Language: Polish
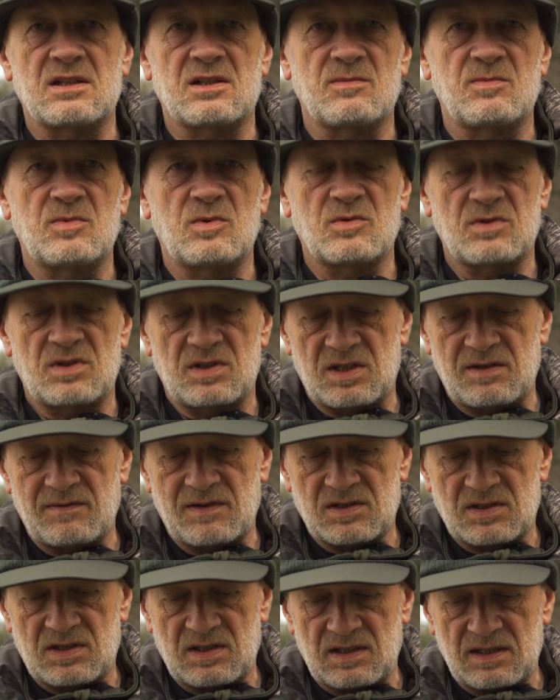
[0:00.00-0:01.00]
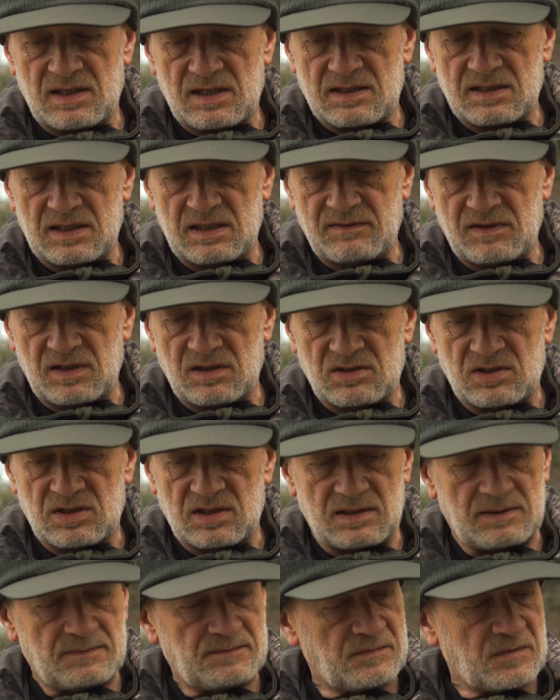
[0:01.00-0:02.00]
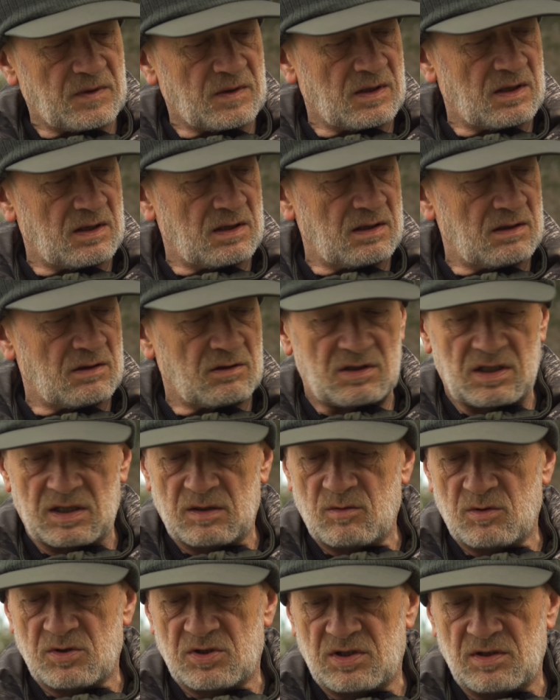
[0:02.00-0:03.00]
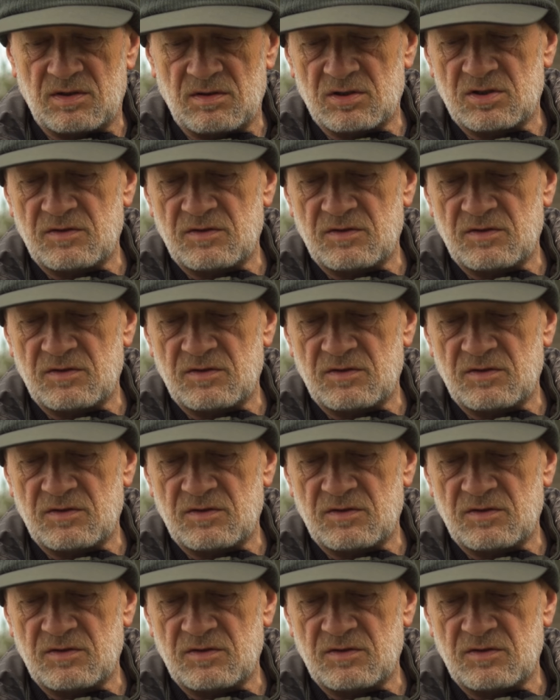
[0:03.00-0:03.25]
żeby uzyskiwać te jak największe e, odległości.